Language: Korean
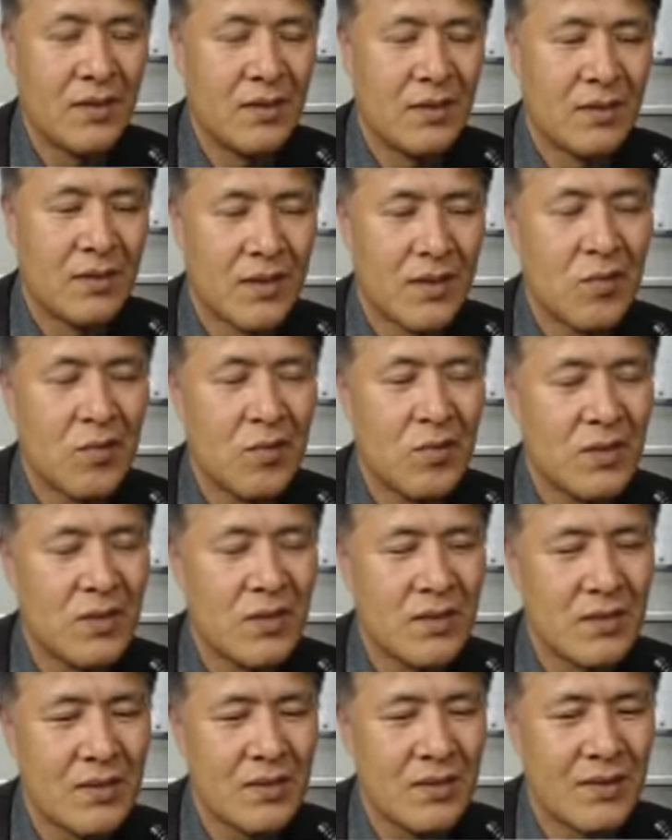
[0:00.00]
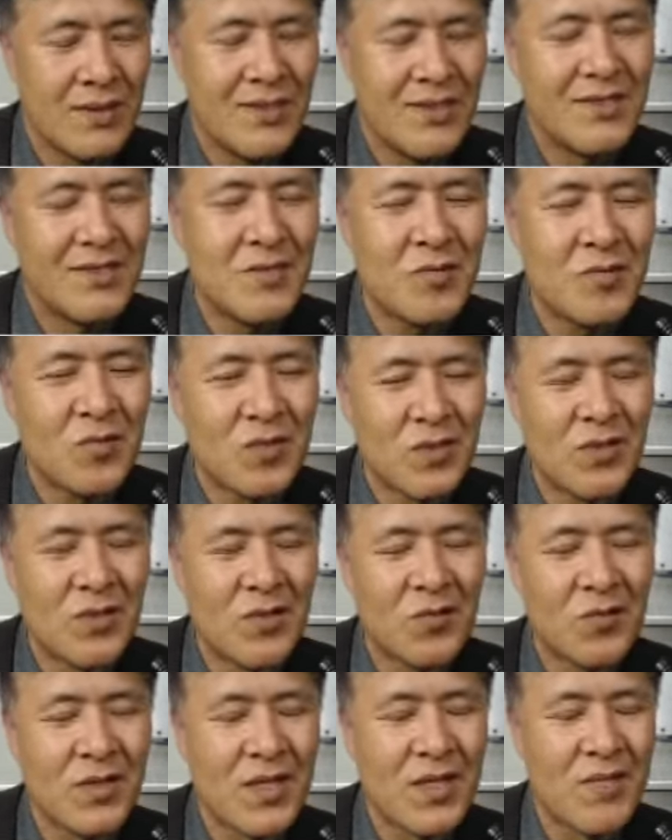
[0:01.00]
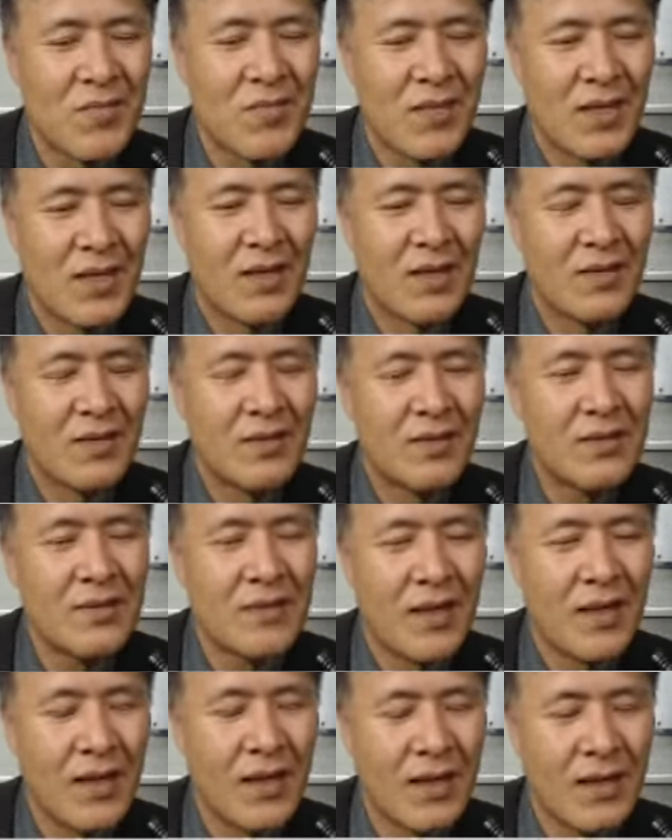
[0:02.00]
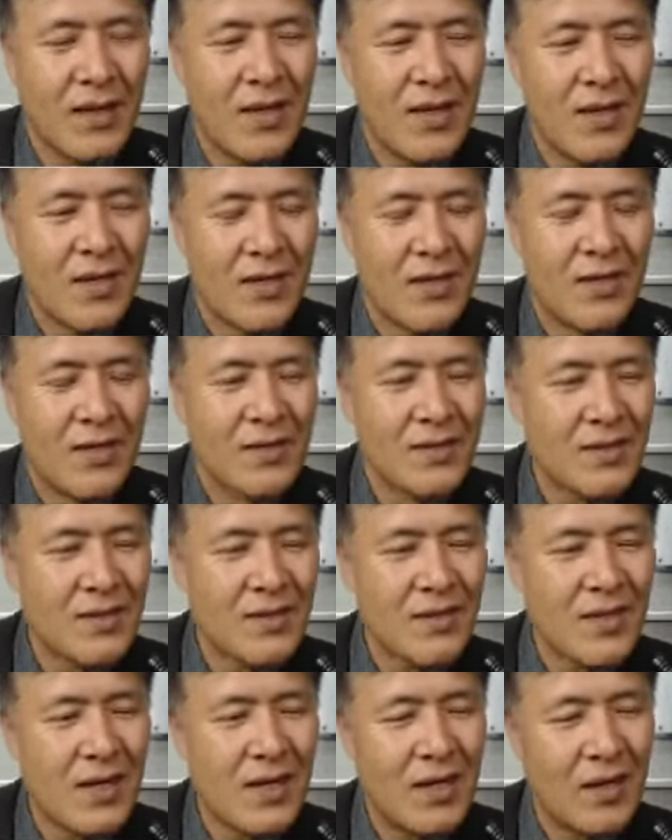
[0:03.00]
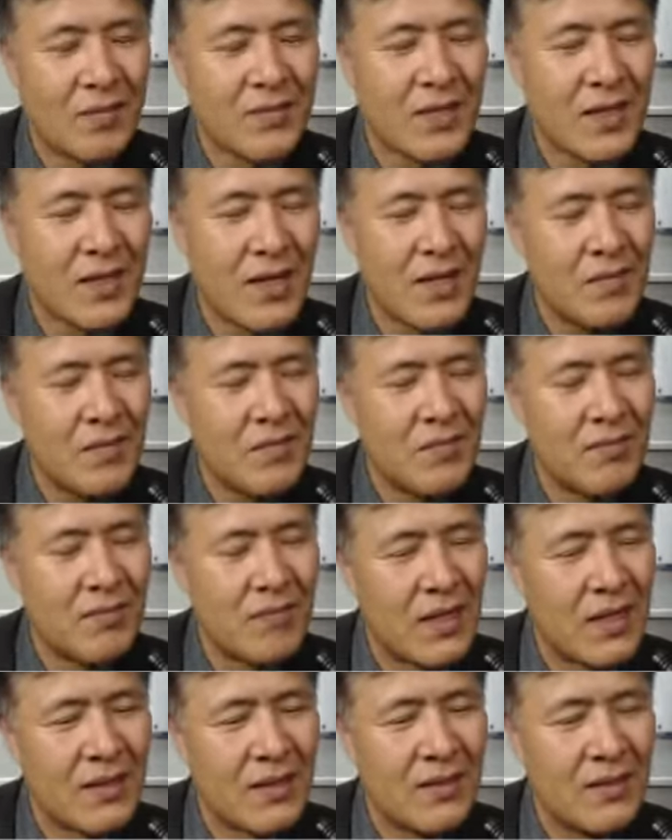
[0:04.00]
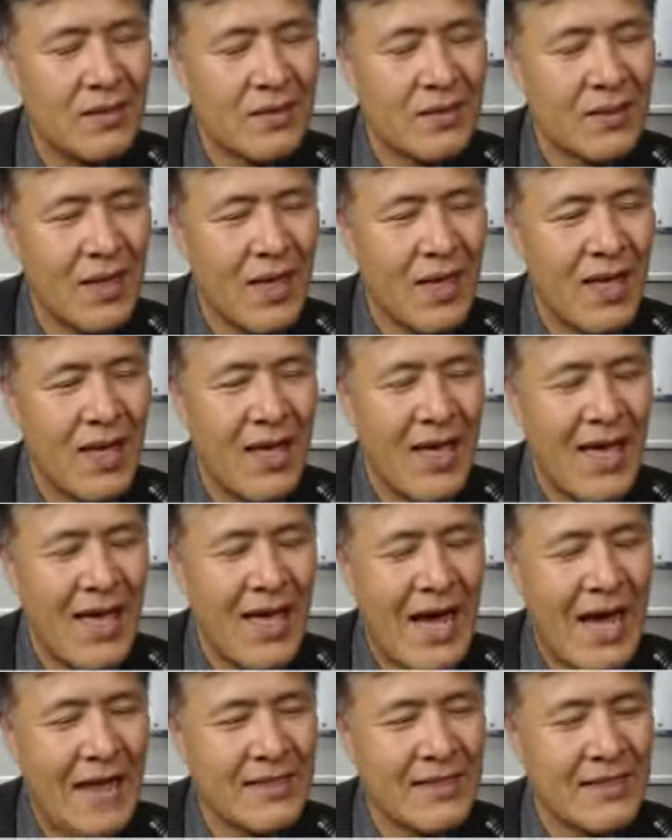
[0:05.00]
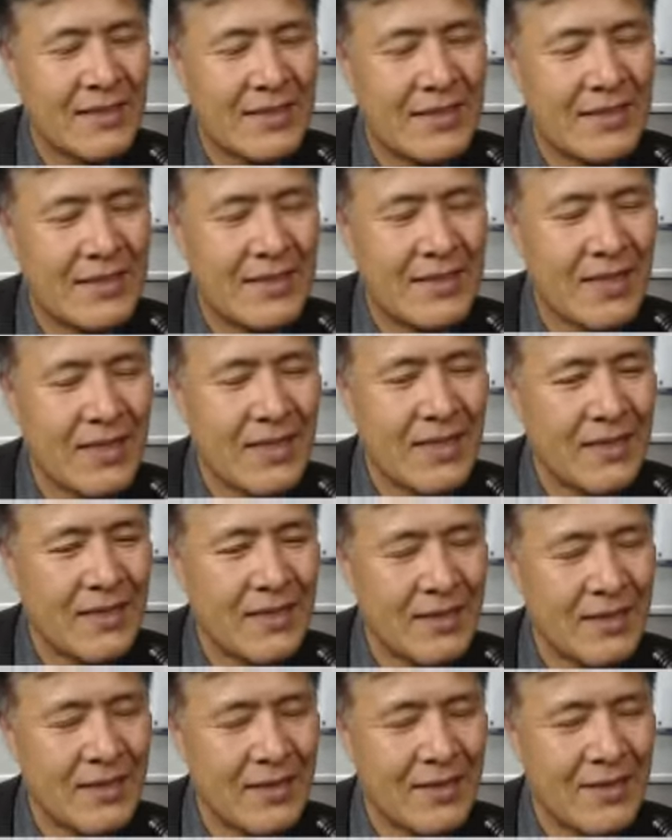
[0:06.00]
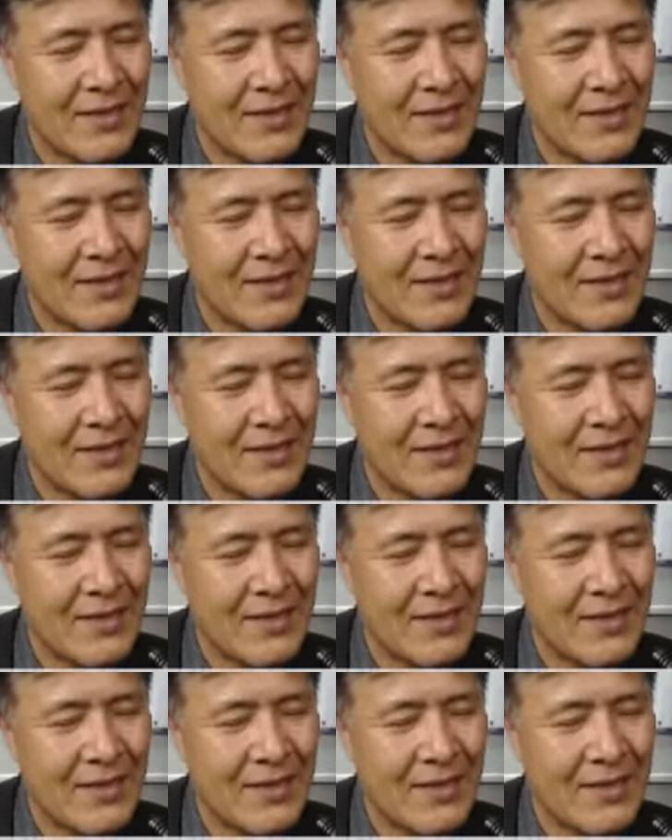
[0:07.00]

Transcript: 때로는 이점으로 작용이 됩니다. 그런데 경쟁자가 없다라는 말은 아직 시장에